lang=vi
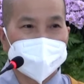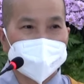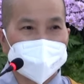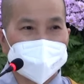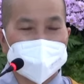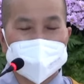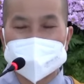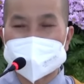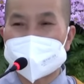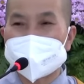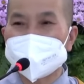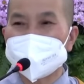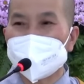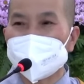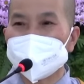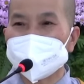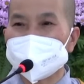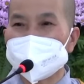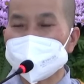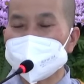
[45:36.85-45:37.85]
Mà nghe
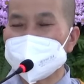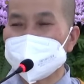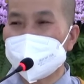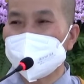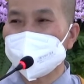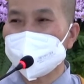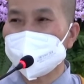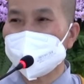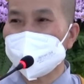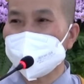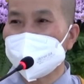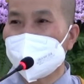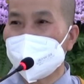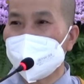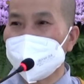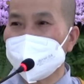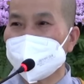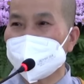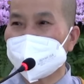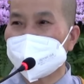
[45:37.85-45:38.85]
đầu trên xóm dưới
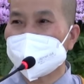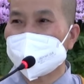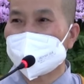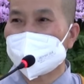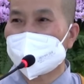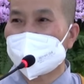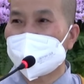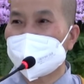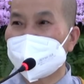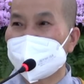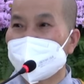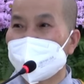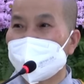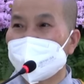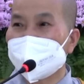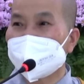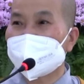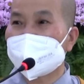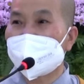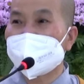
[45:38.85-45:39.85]
nói mình là
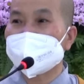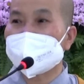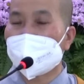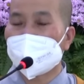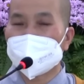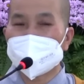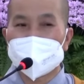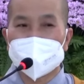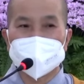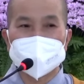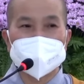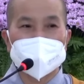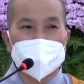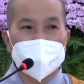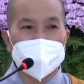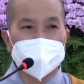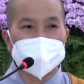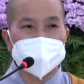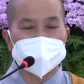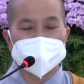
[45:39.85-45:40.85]
gái độc không con.